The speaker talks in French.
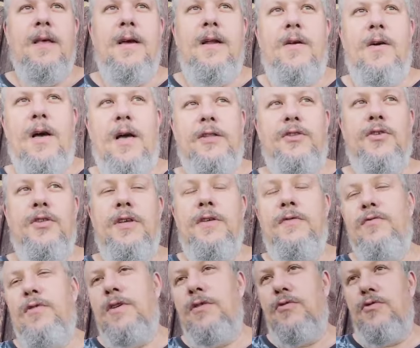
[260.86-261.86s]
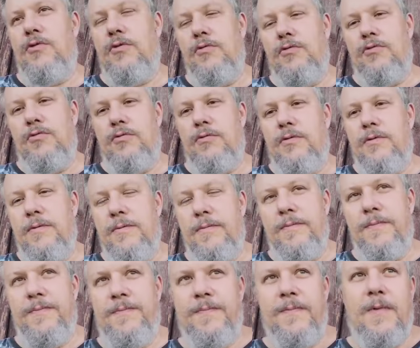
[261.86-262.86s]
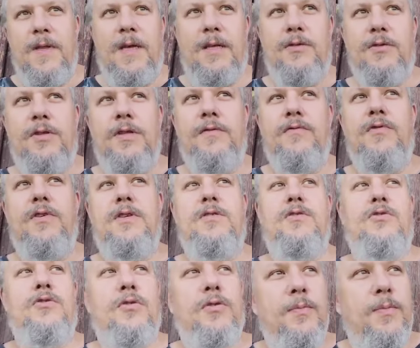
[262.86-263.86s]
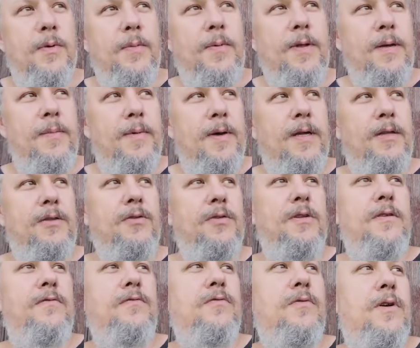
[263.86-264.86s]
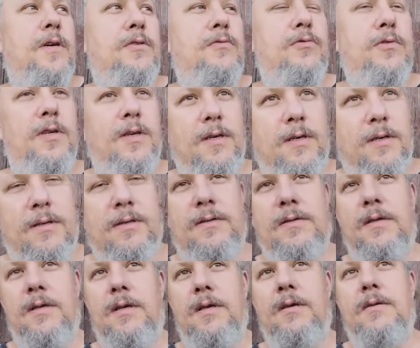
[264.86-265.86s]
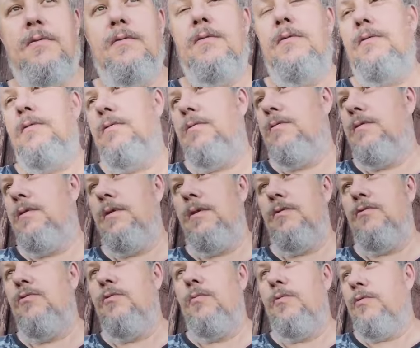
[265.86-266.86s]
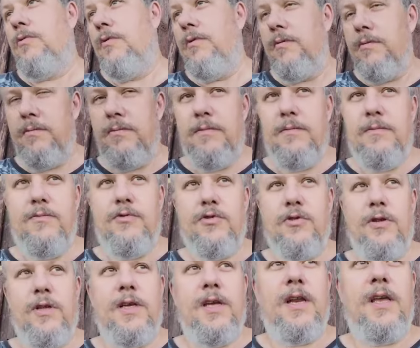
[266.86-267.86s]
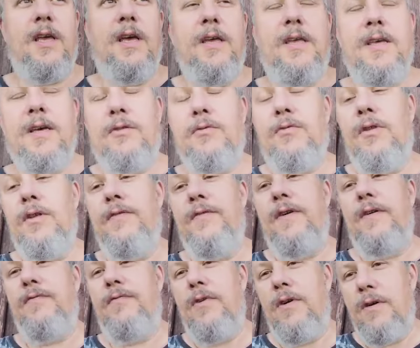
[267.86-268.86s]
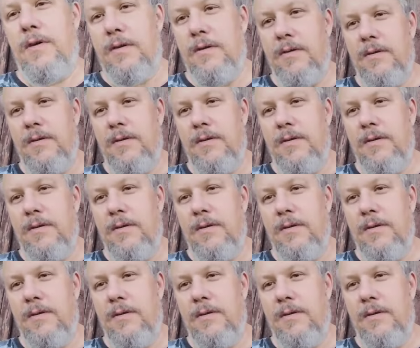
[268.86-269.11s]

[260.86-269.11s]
Alors attendez-vous à ce genre de choses, attendez-vous à ce genre de problème, attendez-vous à tout ça, c'est euh, tout le monde. Je connais quelqu'un, il y retournait 20 fois.